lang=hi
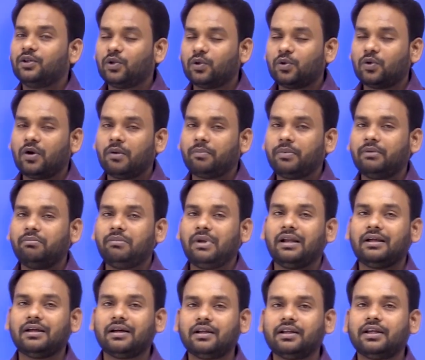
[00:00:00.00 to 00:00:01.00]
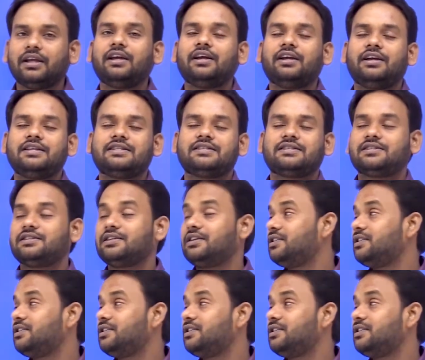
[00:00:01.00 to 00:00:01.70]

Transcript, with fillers: दोनों अपन मिलकर के इस